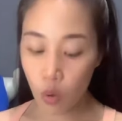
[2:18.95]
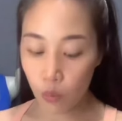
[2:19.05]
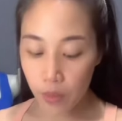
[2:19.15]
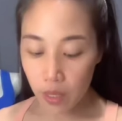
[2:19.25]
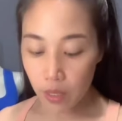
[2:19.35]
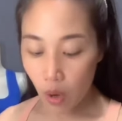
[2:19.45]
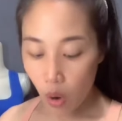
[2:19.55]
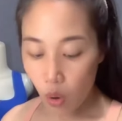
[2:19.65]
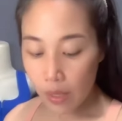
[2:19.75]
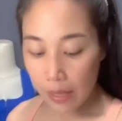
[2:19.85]
hobi
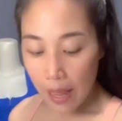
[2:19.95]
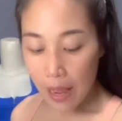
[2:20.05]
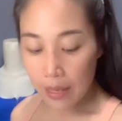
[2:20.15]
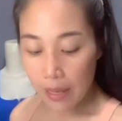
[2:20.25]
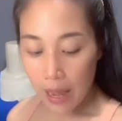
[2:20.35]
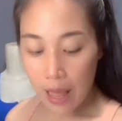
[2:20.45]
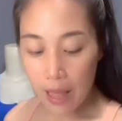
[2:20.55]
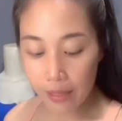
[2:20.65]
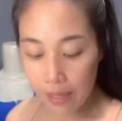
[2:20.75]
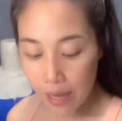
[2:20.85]

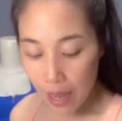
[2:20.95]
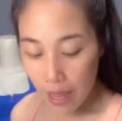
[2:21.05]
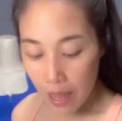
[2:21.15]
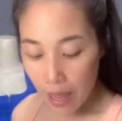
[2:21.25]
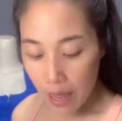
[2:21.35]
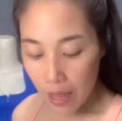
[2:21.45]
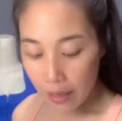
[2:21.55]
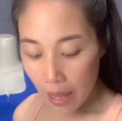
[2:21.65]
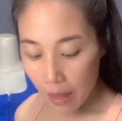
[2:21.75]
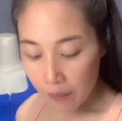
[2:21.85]

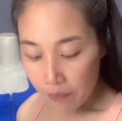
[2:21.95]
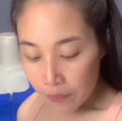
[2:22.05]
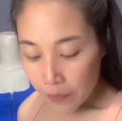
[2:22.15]
olahraga ya